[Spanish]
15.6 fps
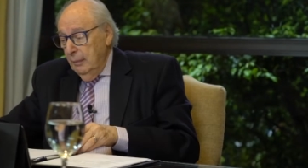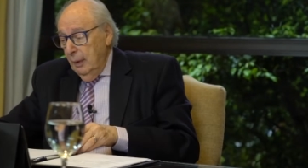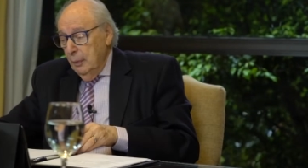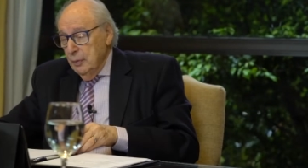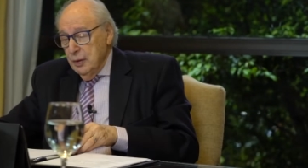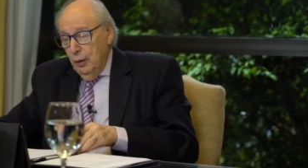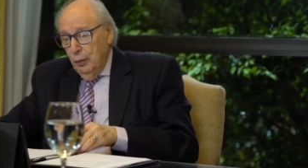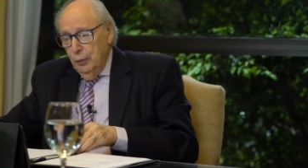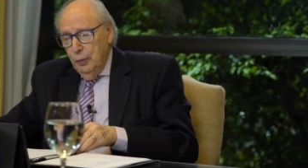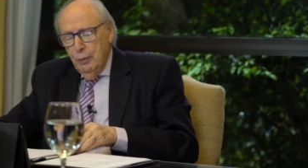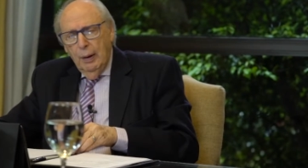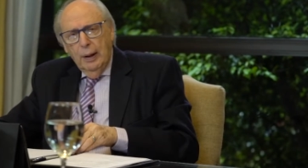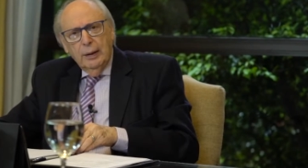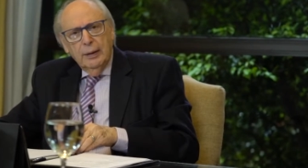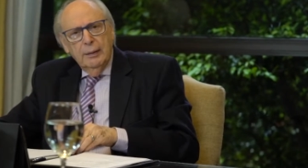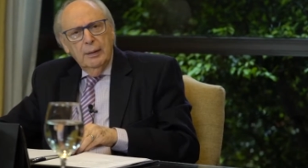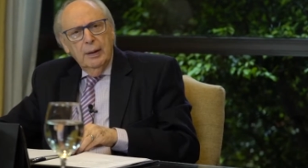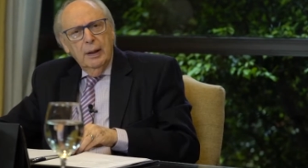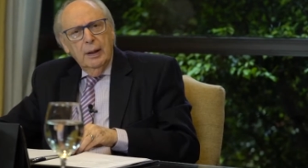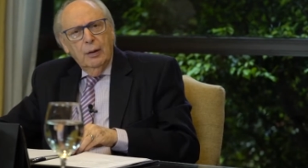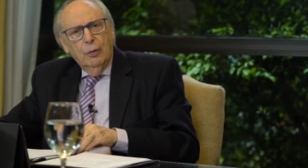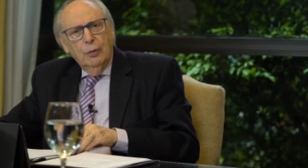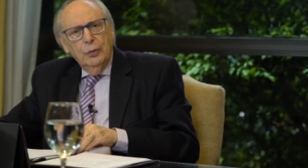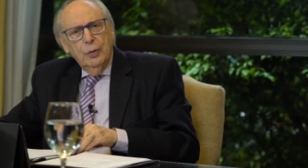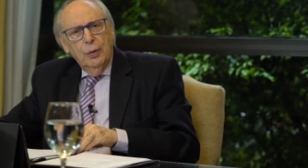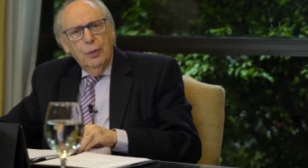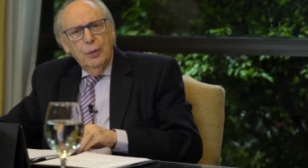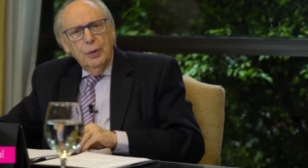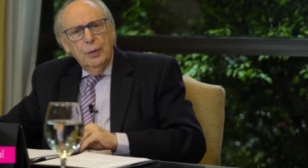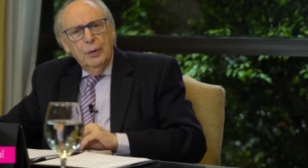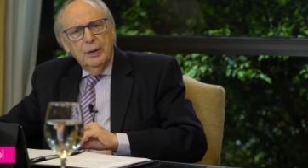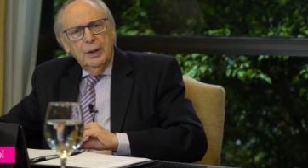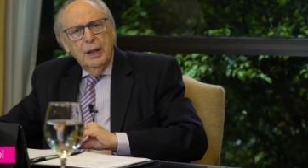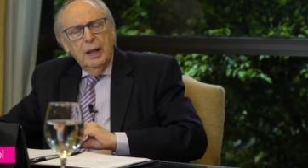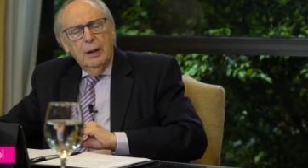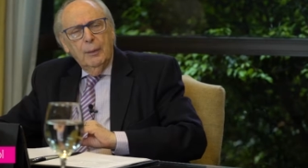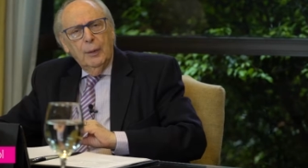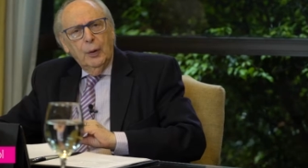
vamos a continuar eh, con todo esto que tiene